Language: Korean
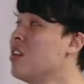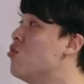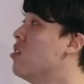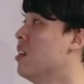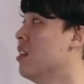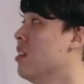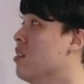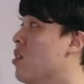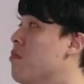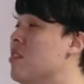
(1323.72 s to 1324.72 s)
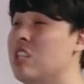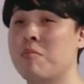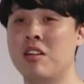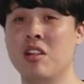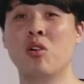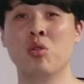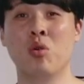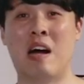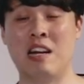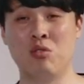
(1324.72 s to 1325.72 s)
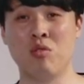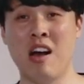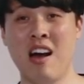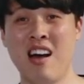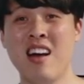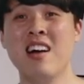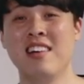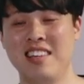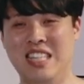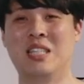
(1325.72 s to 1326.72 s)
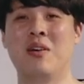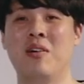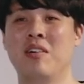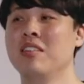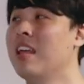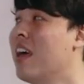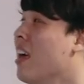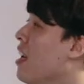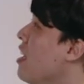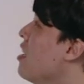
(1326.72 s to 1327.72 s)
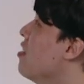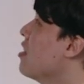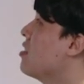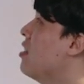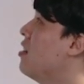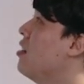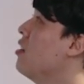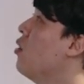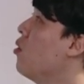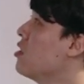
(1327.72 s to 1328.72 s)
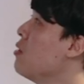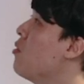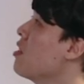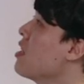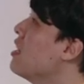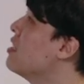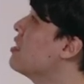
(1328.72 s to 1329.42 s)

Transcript: 글의 주제는 첫 문장만 읽어도 알 수가 있어요. 근데 여기서 혹시 모르니까